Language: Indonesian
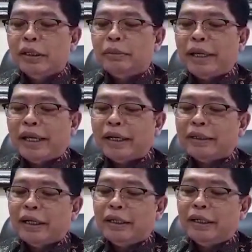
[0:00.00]
Merek
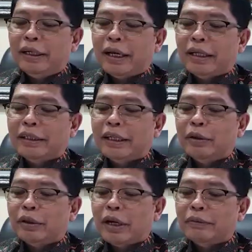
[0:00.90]
dan Indikasi
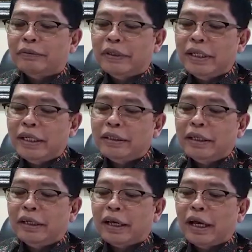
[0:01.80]

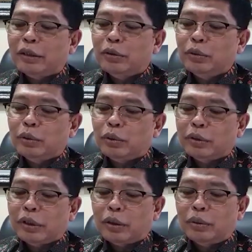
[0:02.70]
Geografis Inkasu turut
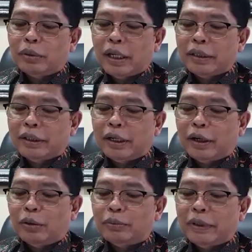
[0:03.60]
tergugat
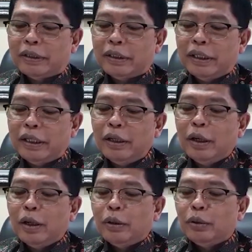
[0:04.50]
rekonvensi
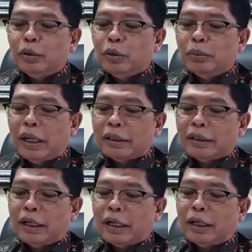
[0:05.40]
untuk
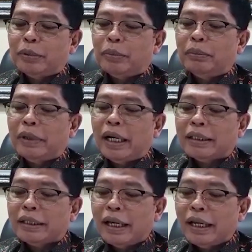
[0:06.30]
melaksanakan
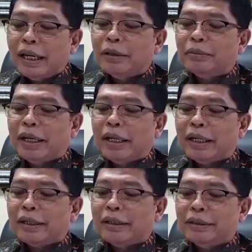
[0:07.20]
pembatalan
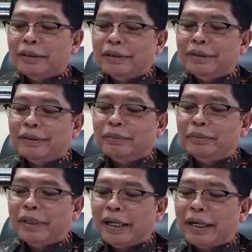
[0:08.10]
merek
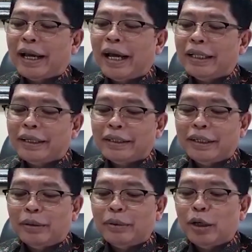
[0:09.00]
merek
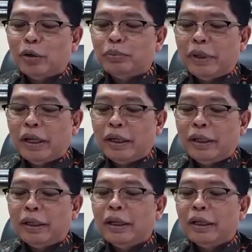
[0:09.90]
atas nama
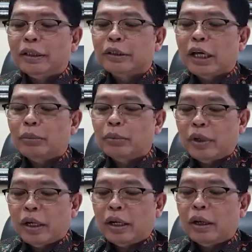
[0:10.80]
Ruben
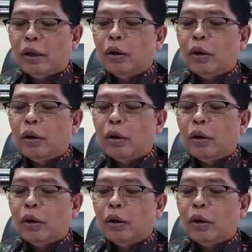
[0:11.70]
Samuel